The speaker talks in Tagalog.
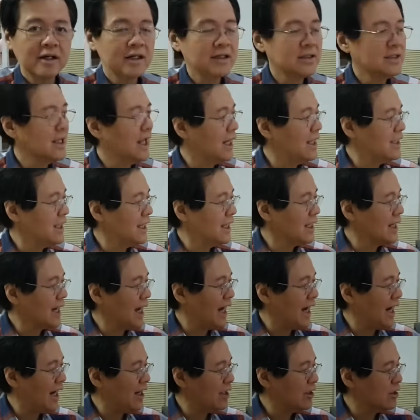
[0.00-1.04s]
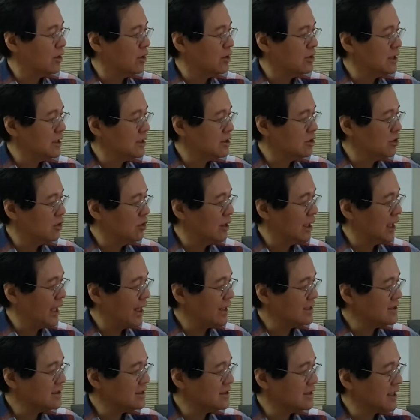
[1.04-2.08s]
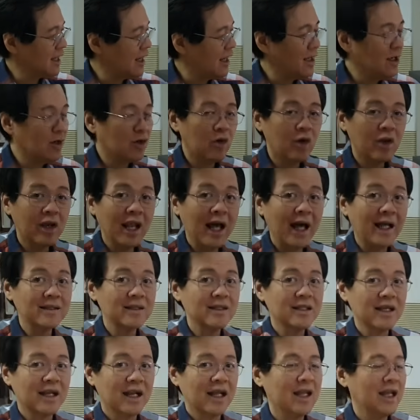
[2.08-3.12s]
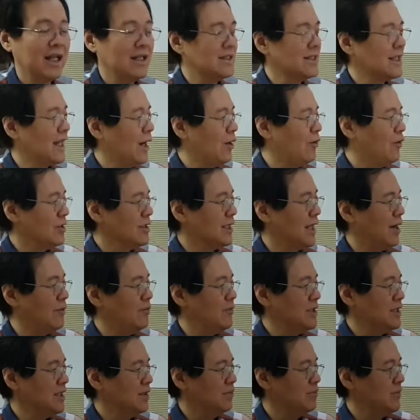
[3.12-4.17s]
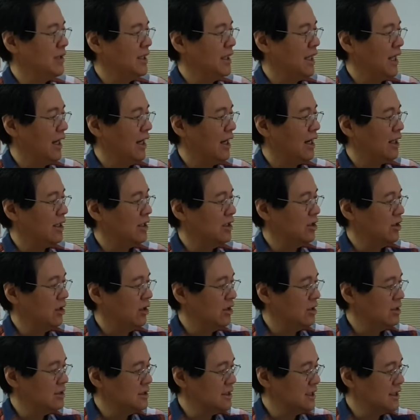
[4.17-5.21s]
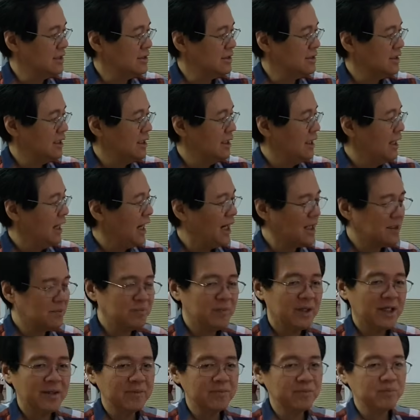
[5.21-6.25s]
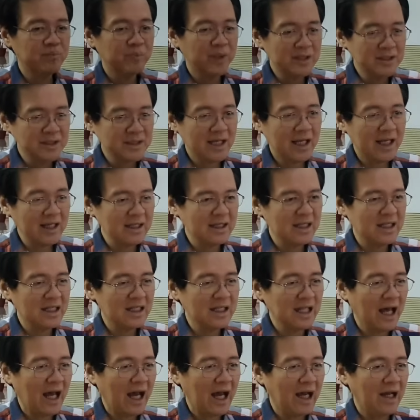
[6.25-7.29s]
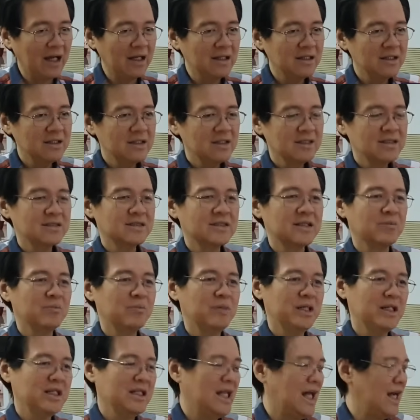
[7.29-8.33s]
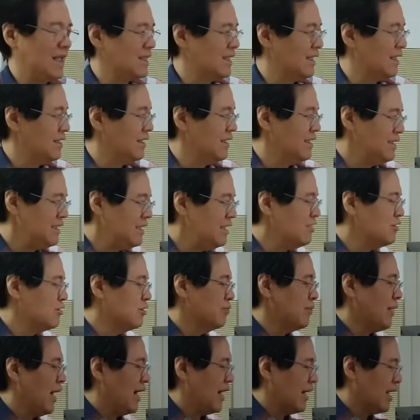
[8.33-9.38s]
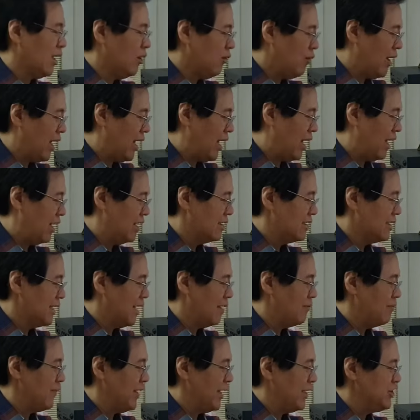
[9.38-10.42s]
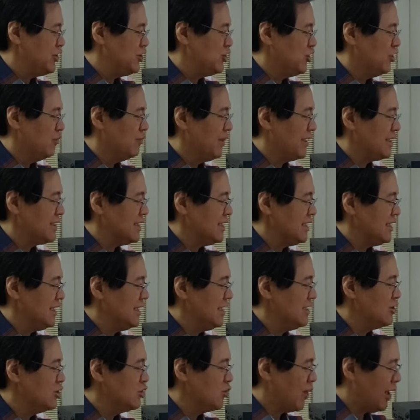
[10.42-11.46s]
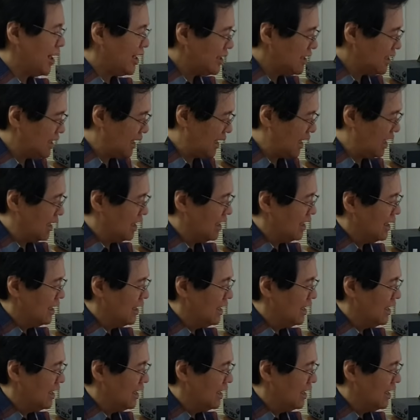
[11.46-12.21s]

na nagkakaroon nitong extra collateral, ang tawag namin yan bilang cardiologist, at may pasyente na sabihin natin, hindi gumagawa na medyo mas hindi swerte.